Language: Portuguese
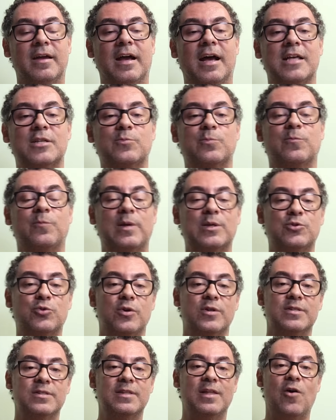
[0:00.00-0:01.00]
As
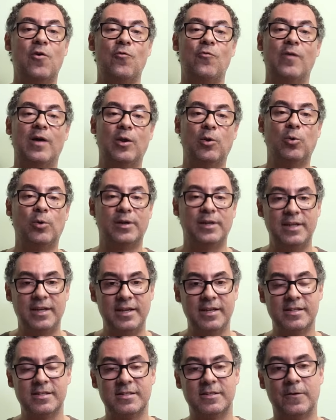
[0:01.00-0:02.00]
pessoas não
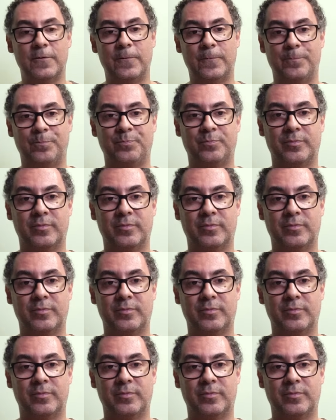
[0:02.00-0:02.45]
valorizam